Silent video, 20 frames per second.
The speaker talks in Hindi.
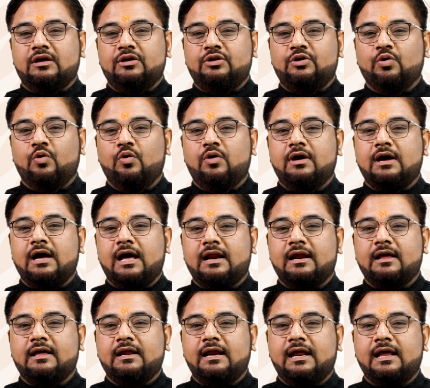योग
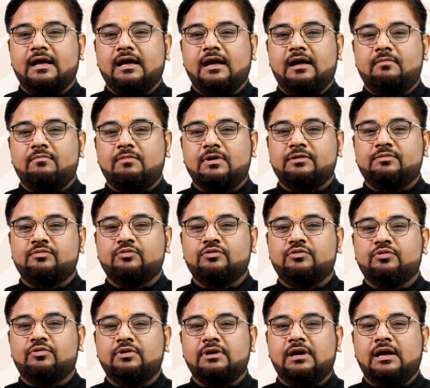कारक ग्रह का
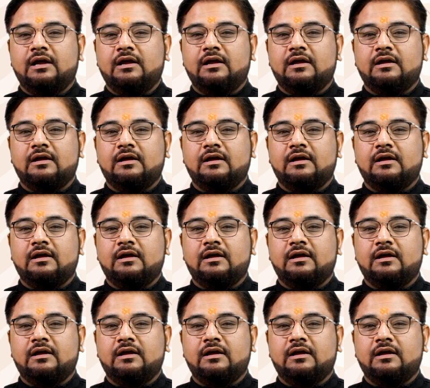मजबूत होना